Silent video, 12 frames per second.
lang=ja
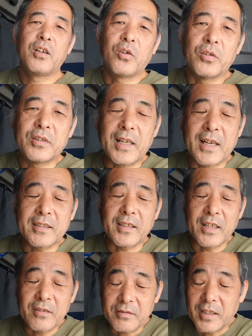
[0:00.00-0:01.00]
こんな奴
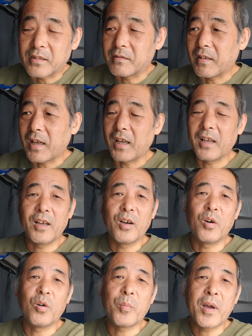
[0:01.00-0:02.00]
がいるんですわ。
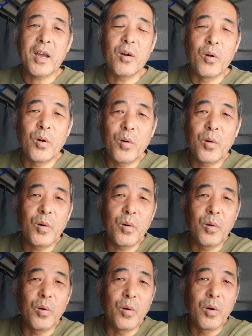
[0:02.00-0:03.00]
お前、お、お、
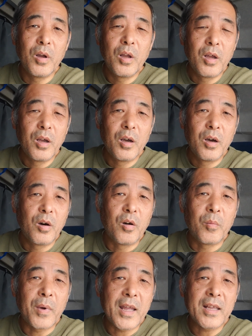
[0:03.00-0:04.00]

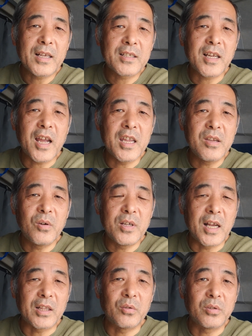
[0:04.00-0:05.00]
お前が社員を
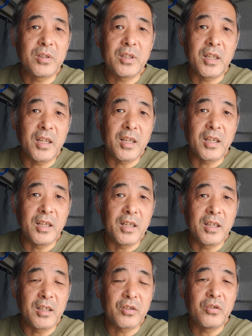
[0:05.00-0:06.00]
雇っ
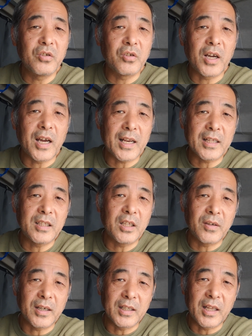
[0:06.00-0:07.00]
て給料払って
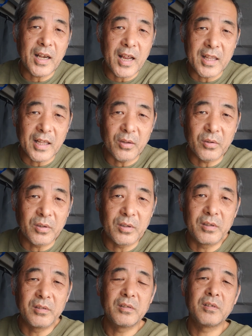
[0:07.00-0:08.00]
るわけじゃないだろう
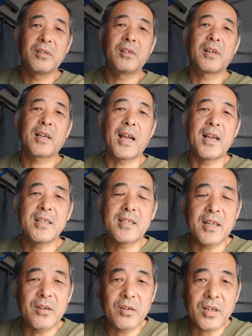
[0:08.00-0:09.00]
と。会
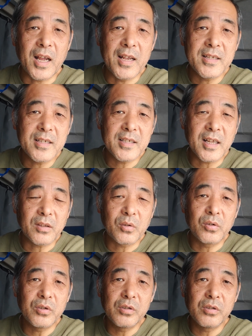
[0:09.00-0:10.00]
社の、会社
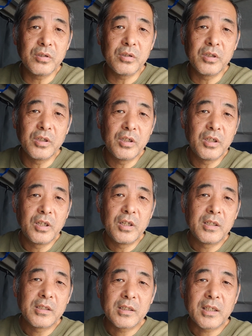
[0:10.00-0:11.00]
という、
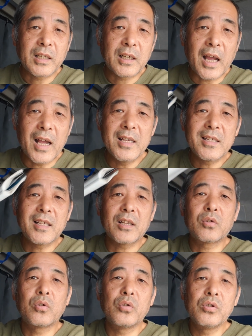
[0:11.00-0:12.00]
会
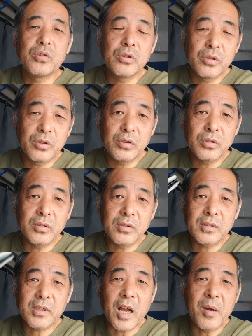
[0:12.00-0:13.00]
社という
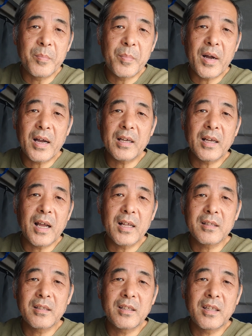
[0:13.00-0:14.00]
看板が
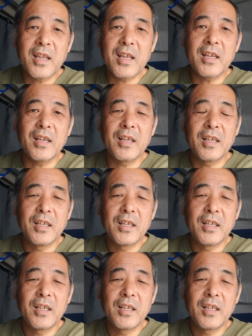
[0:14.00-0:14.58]
あって、